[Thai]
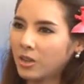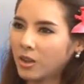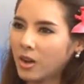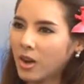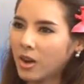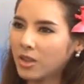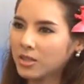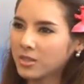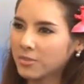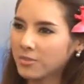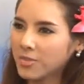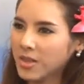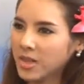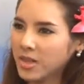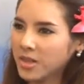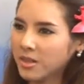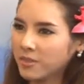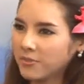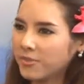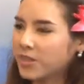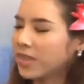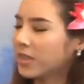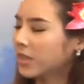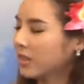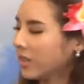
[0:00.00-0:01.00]
ก็จะมี
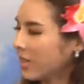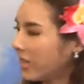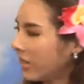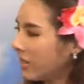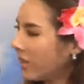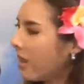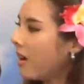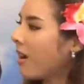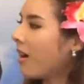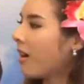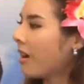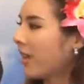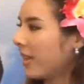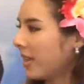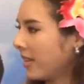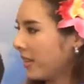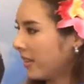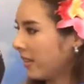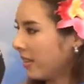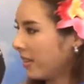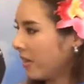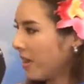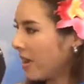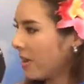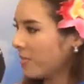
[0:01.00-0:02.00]
ฝึกนิดหน่อย
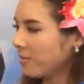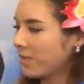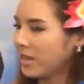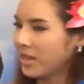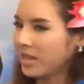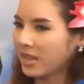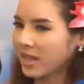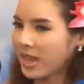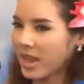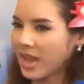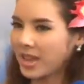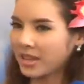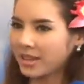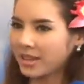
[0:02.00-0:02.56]
แล้วก็มีการ